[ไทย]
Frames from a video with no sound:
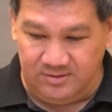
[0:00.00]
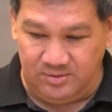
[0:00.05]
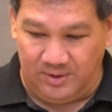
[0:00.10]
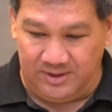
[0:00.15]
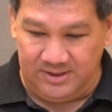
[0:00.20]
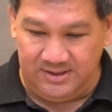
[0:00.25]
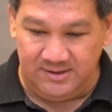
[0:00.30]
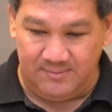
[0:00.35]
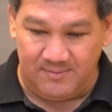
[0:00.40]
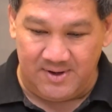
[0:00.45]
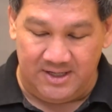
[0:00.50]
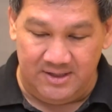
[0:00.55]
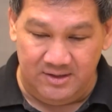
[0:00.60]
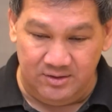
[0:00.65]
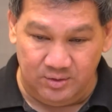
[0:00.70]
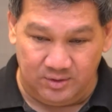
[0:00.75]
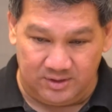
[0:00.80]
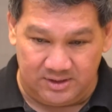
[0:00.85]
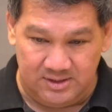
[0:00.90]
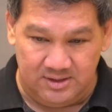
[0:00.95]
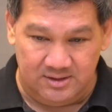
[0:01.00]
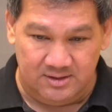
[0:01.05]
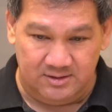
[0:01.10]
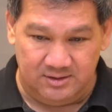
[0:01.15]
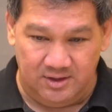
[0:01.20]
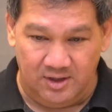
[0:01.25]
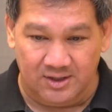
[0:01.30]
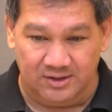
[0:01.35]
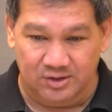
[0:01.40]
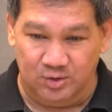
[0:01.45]
ส่วนที่สำคัญที่สุดคือ
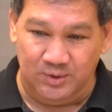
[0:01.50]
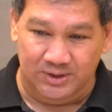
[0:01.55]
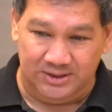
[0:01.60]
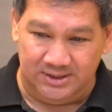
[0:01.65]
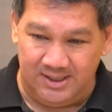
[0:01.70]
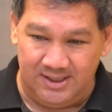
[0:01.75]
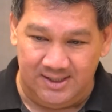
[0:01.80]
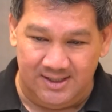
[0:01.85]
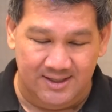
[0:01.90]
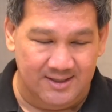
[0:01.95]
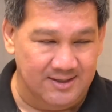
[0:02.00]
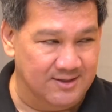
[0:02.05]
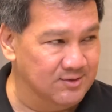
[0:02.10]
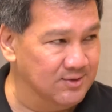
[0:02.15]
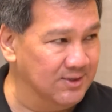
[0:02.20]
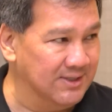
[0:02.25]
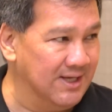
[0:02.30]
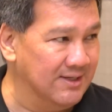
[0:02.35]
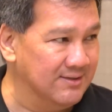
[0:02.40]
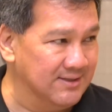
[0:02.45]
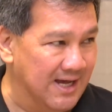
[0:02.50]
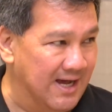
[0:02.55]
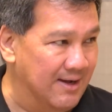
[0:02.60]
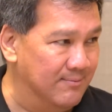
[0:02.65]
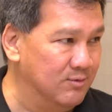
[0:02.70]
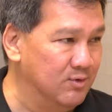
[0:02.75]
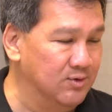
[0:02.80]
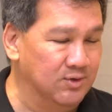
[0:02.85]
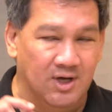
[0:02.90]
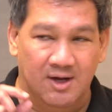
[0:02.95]
นอกจาก Twitter อิสระสาม
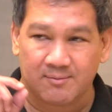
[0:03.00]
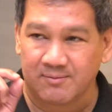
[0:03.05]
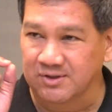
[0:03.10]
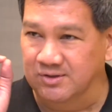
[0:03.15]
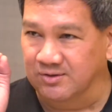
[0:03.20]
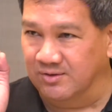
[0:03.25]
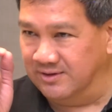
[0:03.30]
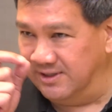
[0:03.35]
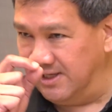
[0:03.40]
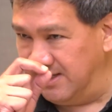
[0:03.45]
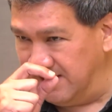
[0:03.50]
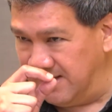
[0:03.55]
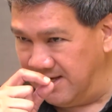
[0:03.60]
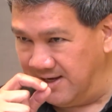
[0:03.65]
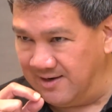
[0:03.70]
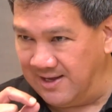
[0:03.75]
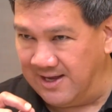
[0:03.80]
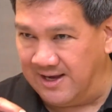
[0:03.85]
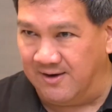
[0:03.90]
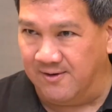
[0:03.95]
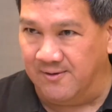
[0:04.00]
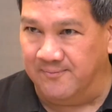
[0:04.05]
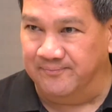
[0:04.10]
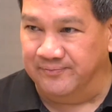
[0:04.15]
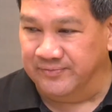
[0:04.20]
รุ่นท็อปที่สุดของไดนาแล้ว